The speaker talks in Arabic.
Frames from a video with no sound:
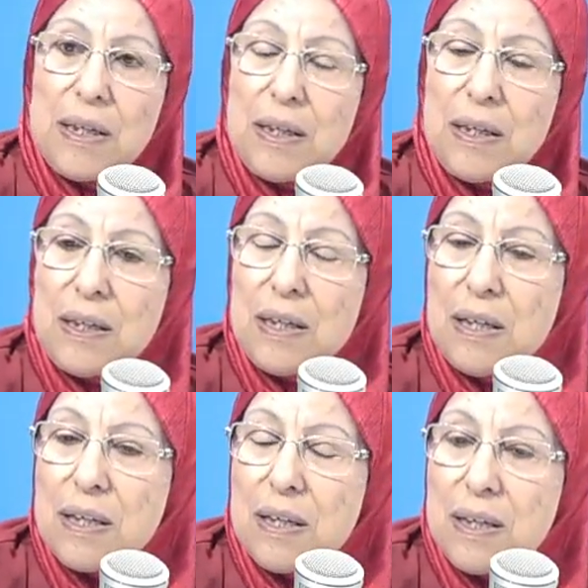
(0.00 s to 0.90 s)
آه،
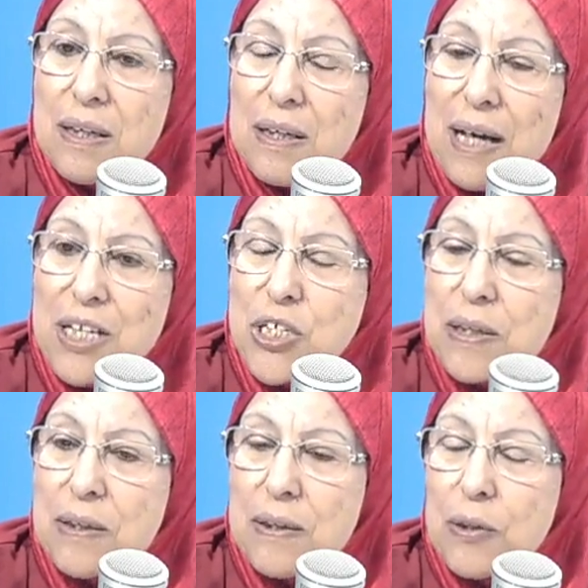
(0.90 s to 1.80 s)

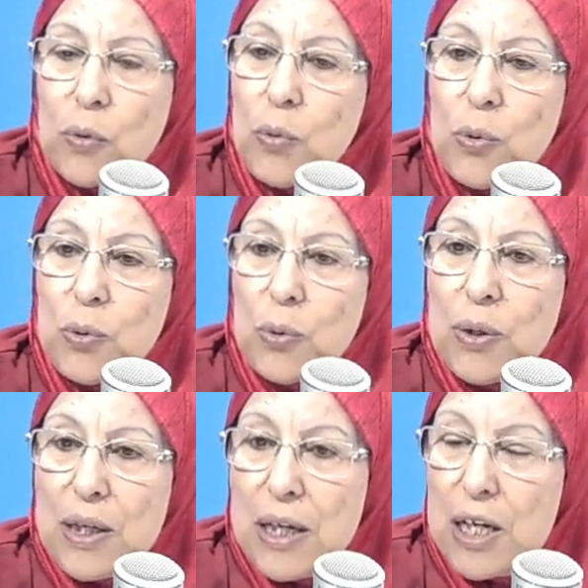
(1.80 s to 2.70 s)
علاش يقولوا
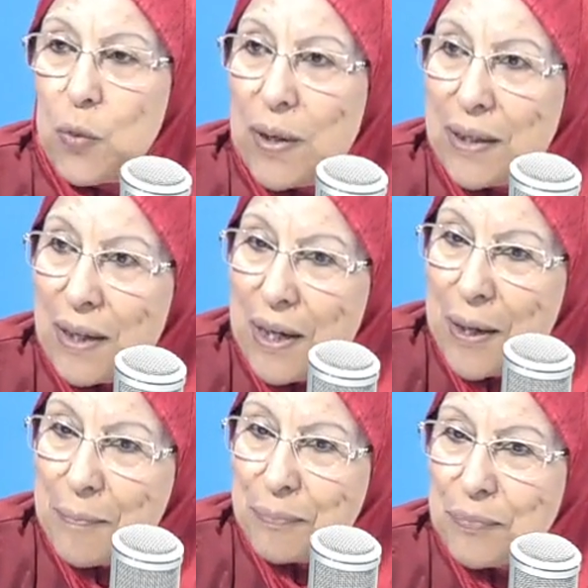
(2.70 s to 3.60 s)

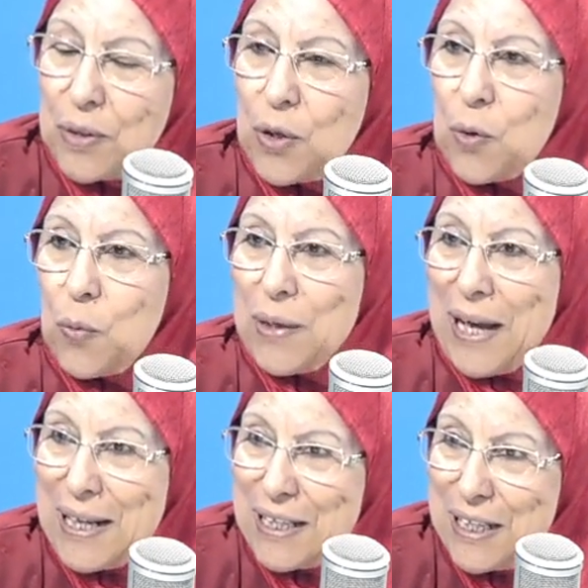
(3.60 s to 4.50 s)
الورقه
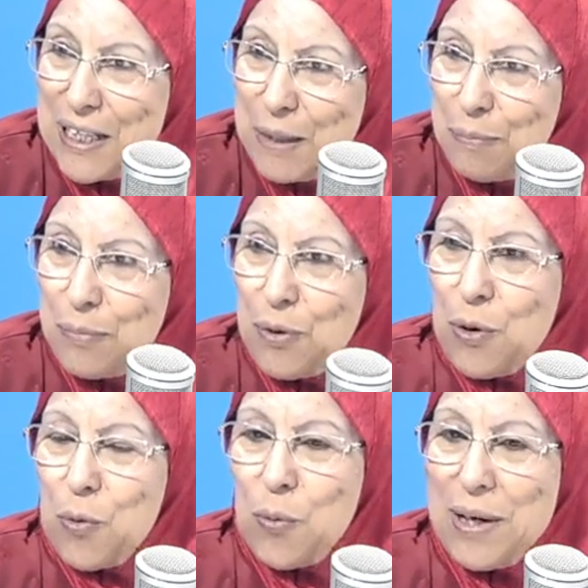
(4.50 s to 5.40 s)
والحليب
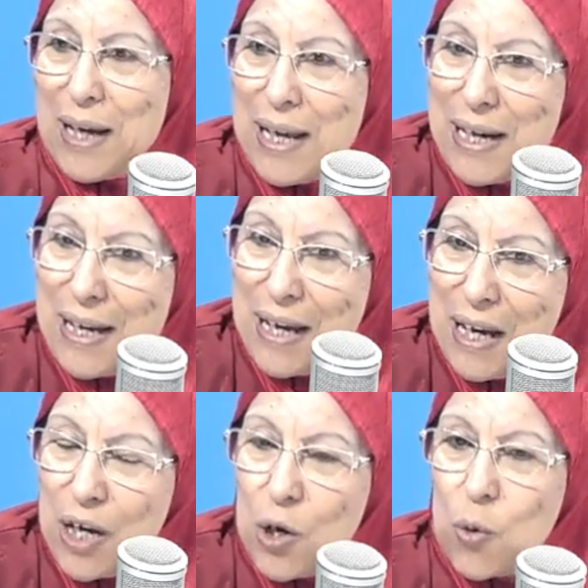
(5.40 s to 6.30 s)

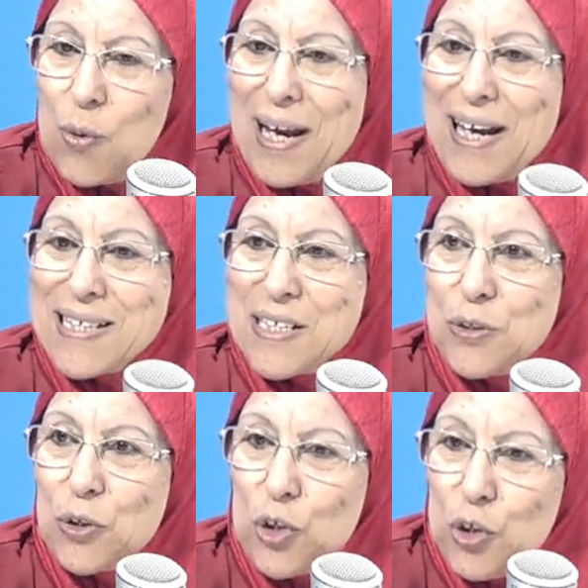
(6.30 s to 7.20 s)
والغله
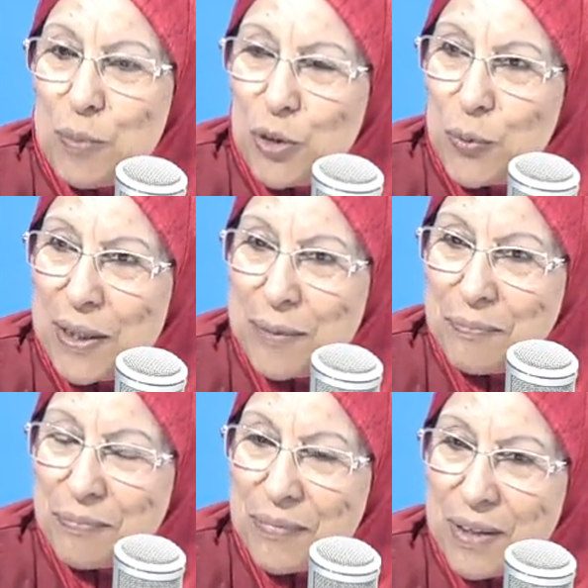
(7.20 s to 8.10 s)
والغسيل كلهم الدواء
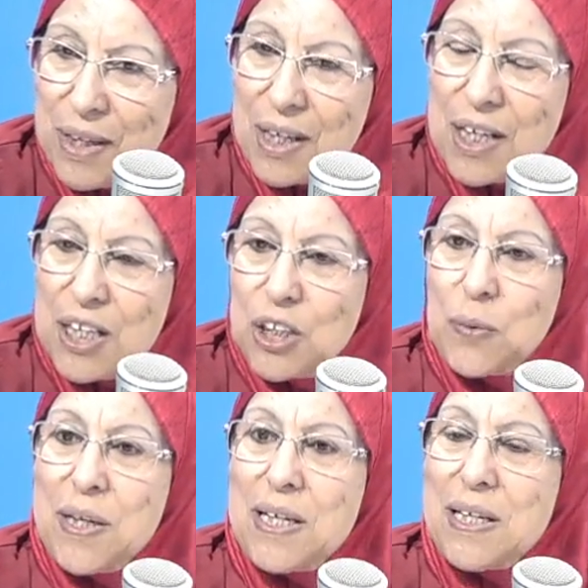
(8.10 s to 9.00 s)

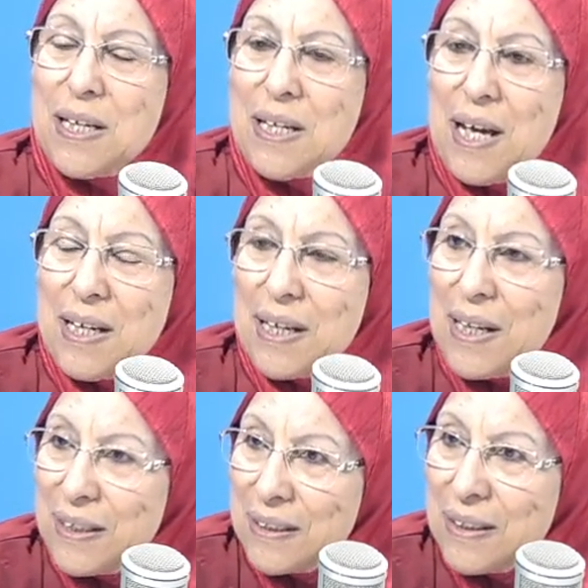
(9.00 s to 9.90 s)
الدواء يا لله على
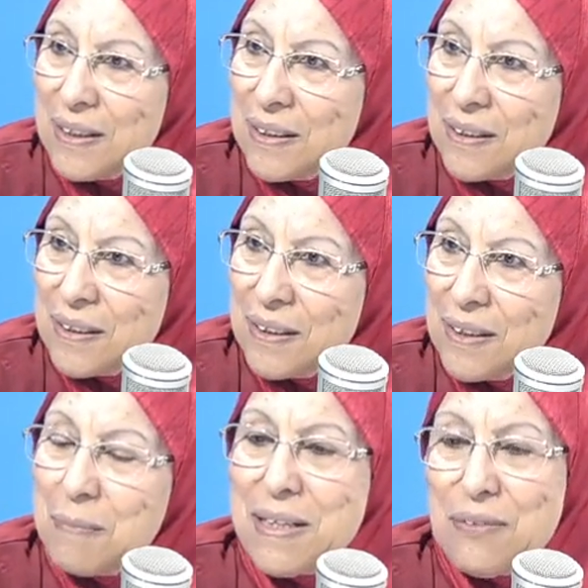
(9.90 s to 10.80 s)
خاطر
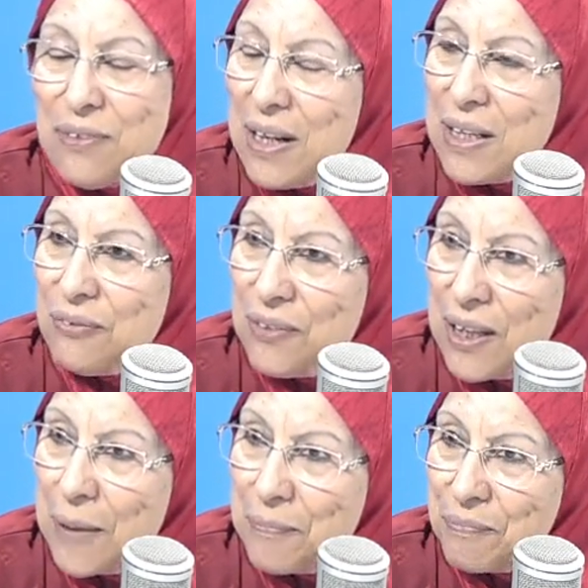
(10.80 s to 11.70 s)
المنافع اللي
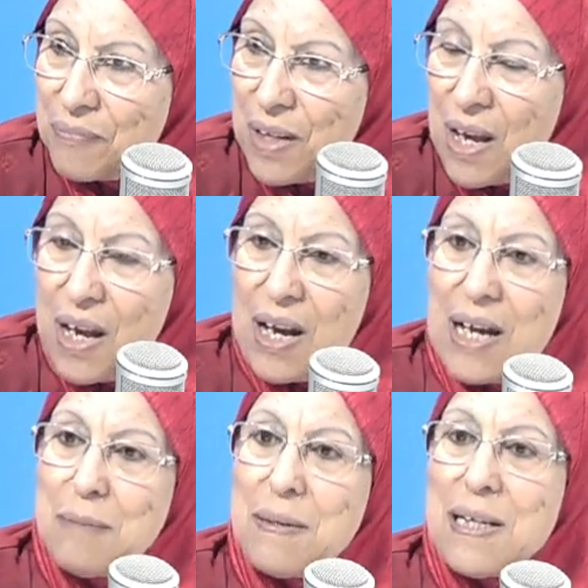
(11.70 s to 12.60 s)
فيها على